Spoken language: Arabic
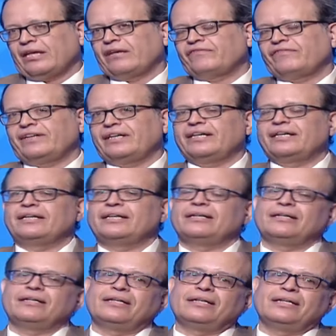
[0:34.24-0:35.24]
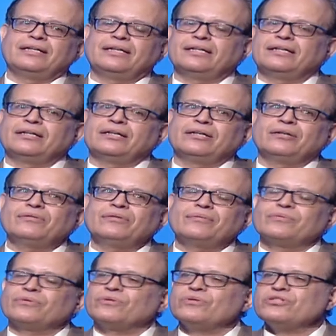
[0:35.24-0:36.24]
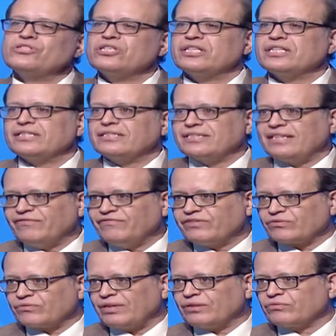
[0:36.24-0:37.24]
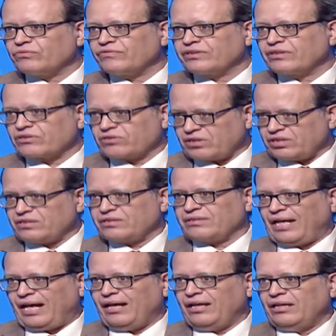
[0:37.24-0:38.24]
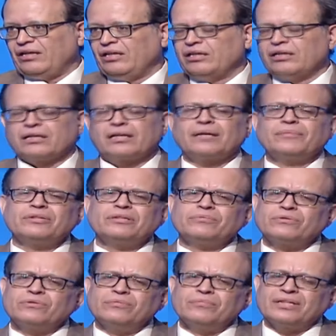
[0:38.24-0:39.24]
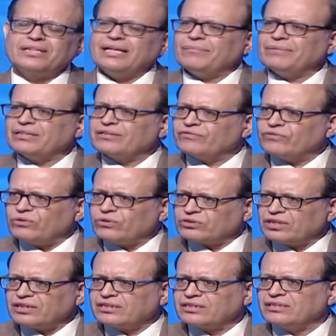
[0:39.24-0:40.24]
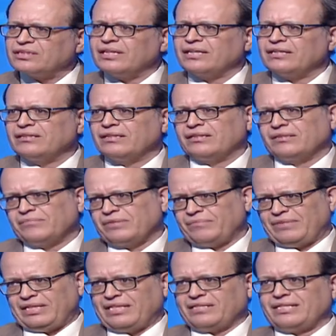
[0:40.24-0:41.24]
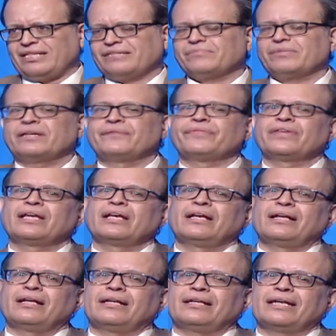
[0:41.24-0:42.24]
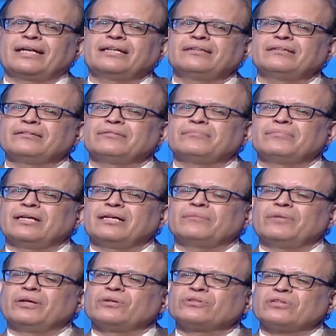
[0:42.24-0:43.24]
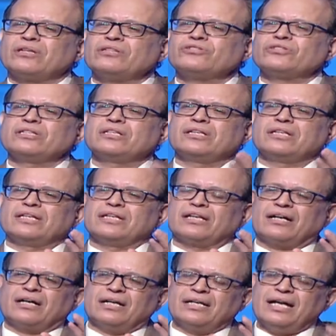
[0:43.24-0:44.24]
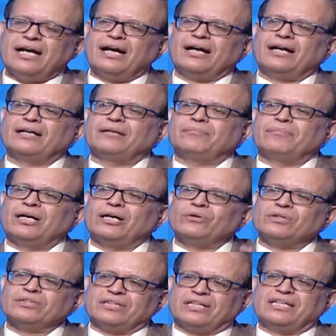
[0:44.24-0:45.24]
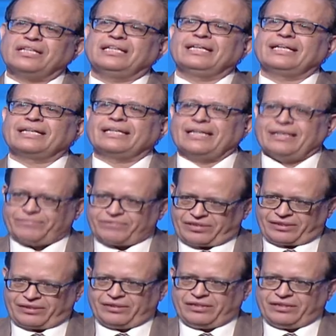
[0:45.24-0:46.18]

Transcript: فهو ما بيكونش استنفذ وقته في التشخيص الصح رغم ان بيكون المريض عمل فحوصات كتيره جدا يمكن ملهاش لازمه لكن ما, ما وصلش للقناعه ما هو طريق العلاج الامثل